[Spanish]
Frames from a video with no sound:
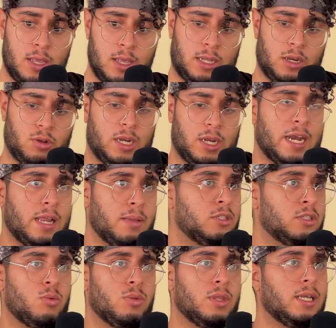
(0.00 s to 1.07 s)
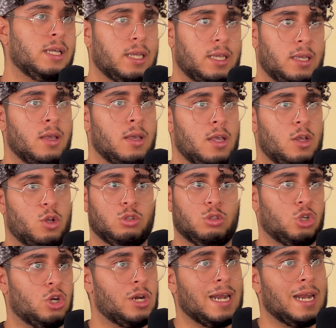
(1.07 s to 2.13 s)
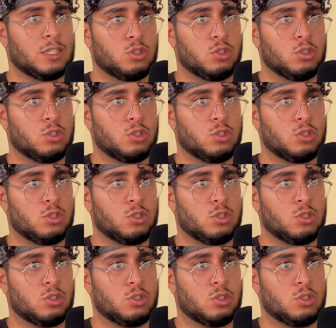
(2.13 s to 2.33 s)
creo que en Arabia Saudí, que controlan las